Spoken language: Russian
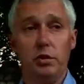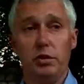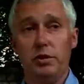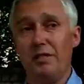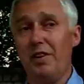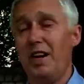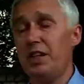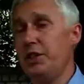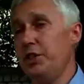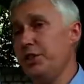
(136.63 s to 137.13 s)

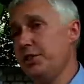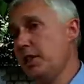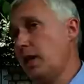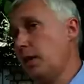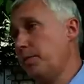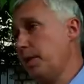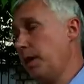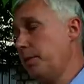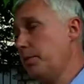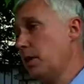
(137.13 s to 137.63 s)
два часа
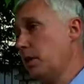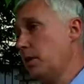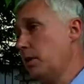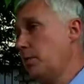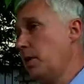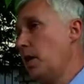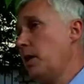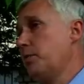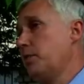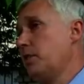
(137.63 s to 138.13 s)
примерно
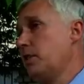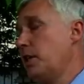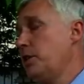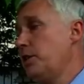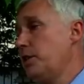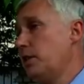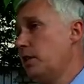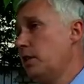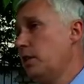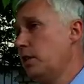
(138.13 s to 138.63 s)
моя
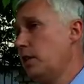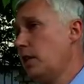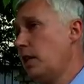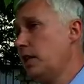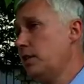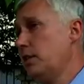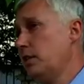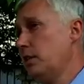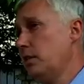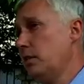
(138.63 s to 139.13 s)
подзащитная
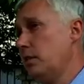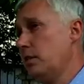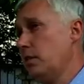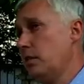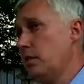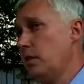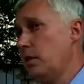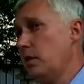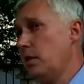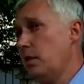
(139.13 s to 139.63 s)
находилась
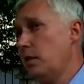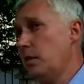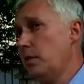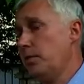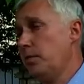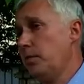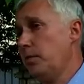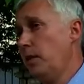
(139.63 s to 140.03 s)
э,